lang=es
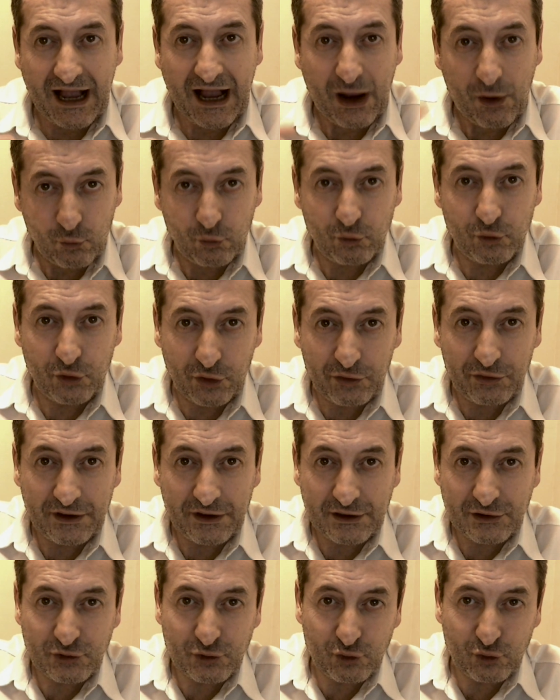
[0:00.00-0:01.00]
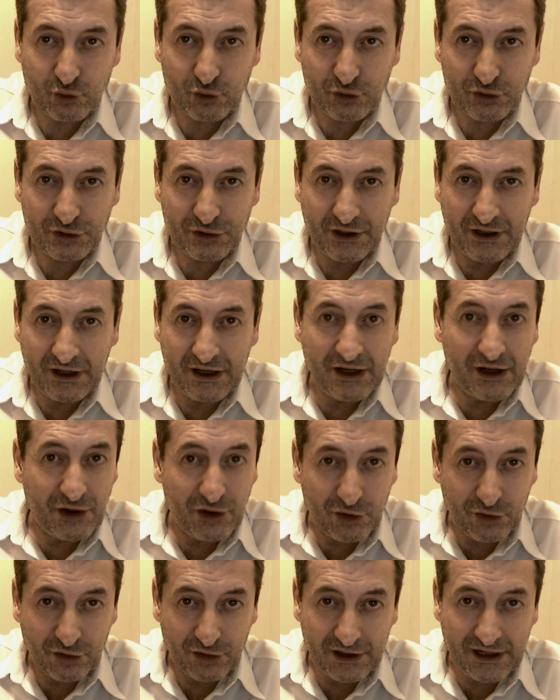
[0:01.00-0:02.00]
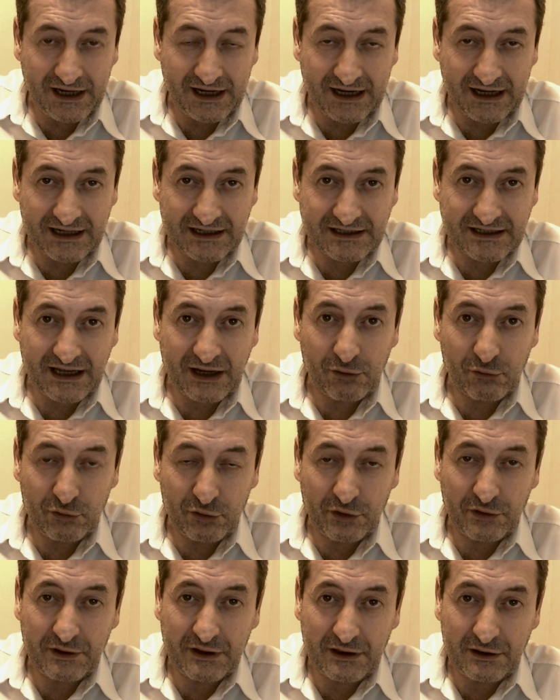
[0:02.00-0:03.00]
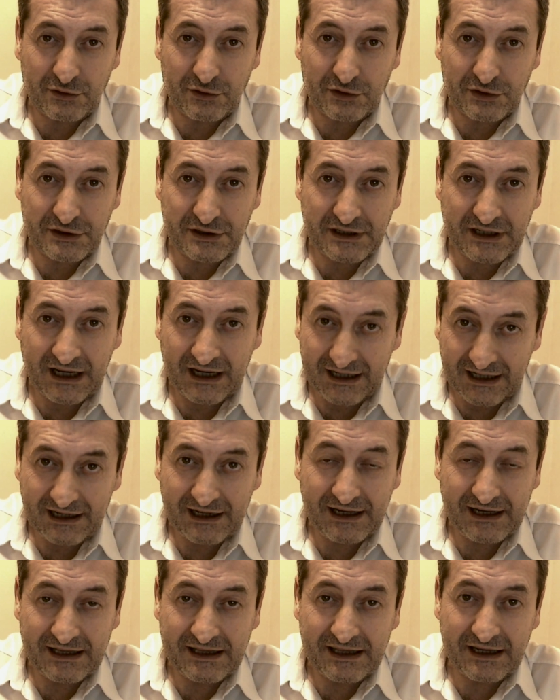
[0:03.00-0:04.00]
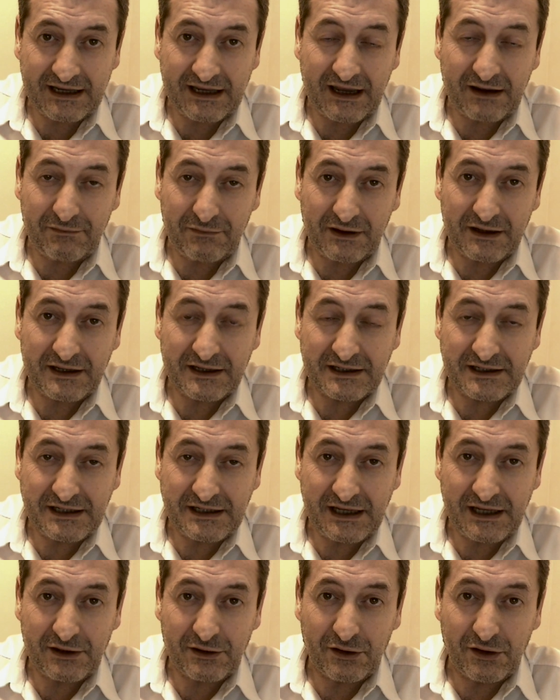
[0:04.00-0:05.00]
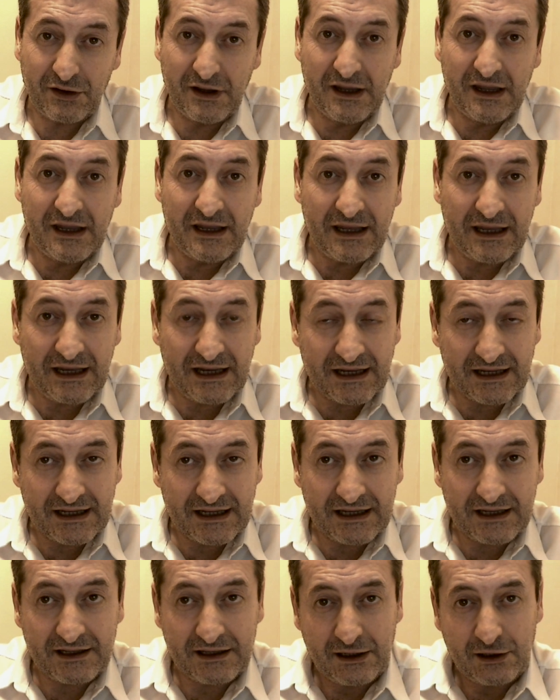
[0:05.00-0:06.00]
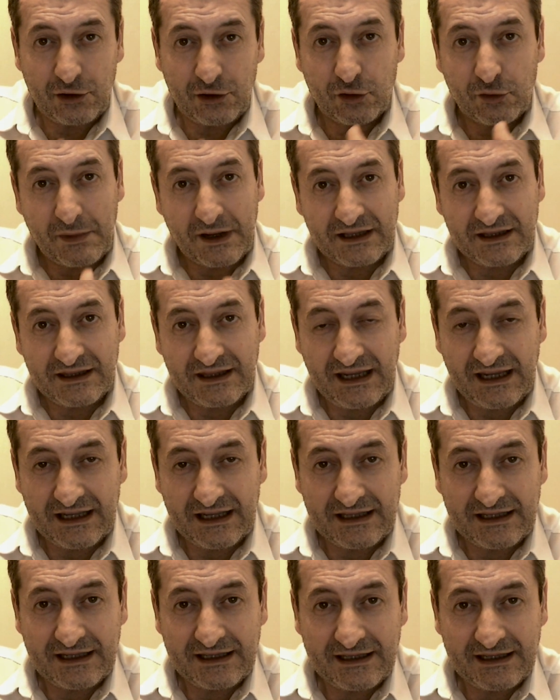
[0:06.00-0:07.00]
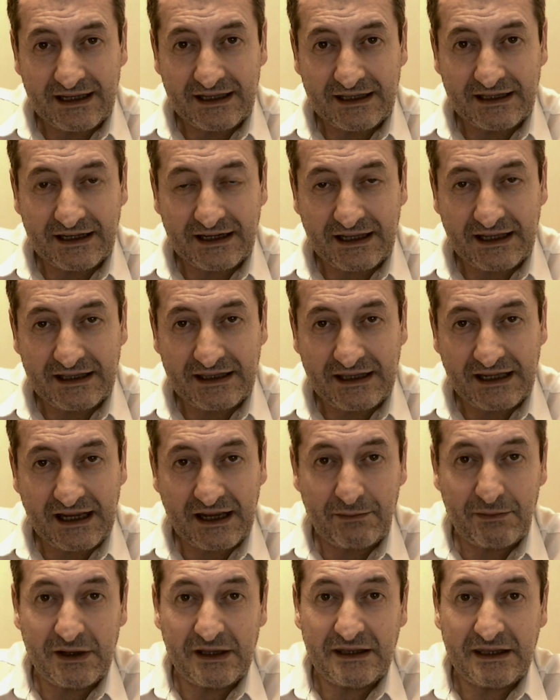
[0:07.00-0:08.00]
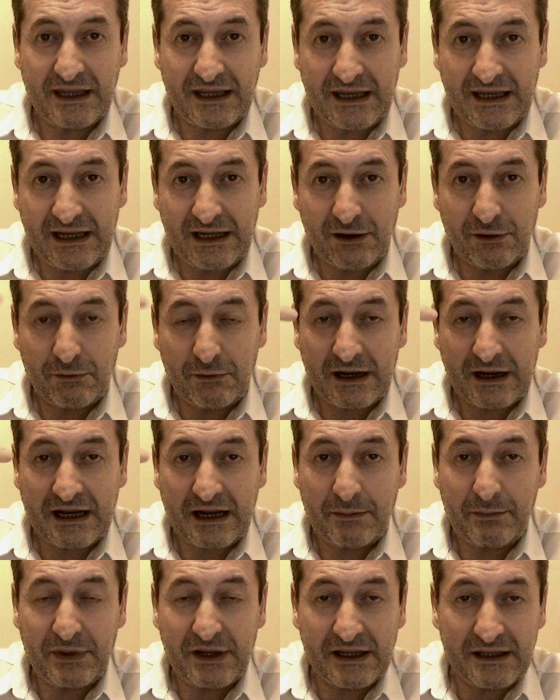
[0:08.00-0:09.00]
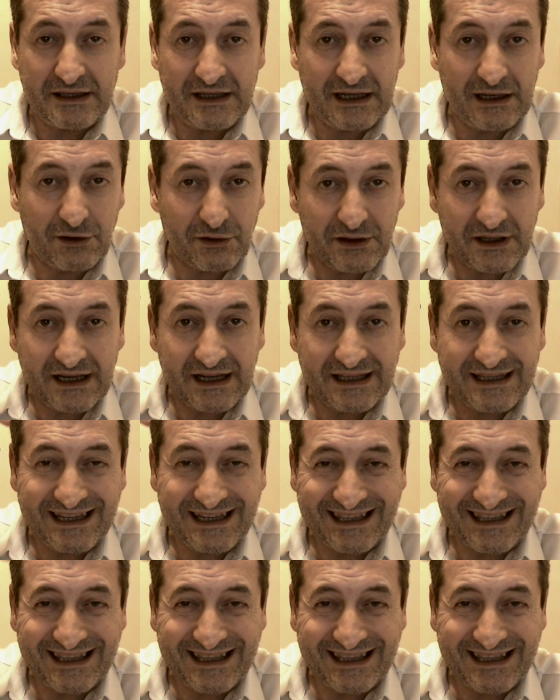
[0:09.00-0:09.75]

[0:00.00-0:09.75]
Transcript: a uno de sus colegas, a uno de los alienígenas que ha fallecido y que lo mantienen energéticamente y lo vacapean y lo dejan